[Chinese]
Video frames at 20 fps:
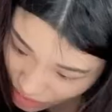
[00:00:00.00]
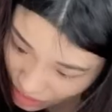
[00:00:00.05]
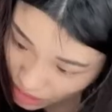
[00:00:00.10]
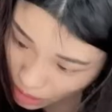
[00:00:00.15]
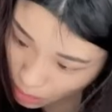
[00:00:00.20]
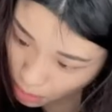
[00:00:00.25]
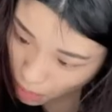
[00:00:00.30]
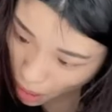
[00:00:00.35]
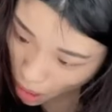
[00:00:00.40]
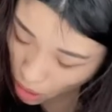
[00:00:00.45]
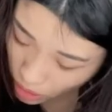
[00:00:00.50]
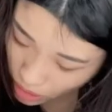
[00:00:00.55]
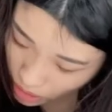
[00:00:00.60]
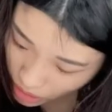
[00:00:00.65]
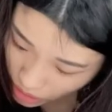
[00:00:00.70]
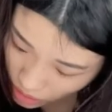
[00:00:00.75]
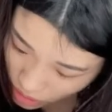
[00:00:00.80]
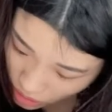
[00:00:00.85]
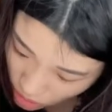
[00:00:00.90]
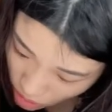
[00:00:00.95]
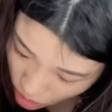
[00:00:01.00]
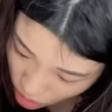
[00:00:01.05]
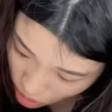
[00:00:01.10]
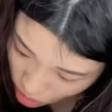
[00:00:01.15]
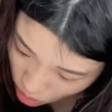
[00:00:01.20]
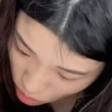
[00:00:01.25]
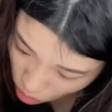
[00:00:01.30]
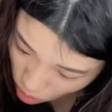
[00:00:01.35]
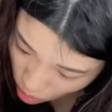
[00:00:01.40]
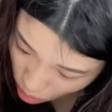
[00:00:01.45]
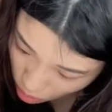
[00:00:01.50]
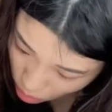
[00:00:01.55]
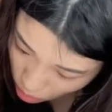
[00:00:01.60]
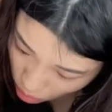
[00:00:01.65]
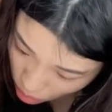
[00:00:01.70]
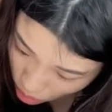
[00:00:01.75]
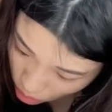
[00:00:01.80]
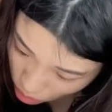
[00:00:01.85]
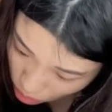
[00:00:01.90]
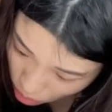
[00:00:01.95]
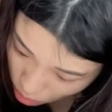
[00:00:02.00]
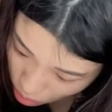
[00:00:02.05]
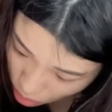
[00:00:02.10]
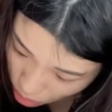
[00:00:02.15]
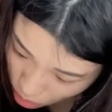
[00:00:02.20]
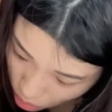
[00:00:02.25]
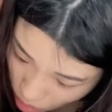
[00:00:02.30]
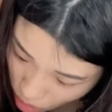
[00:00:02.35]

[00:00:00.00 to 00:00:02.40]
这个薄一点的纸会不会容易破？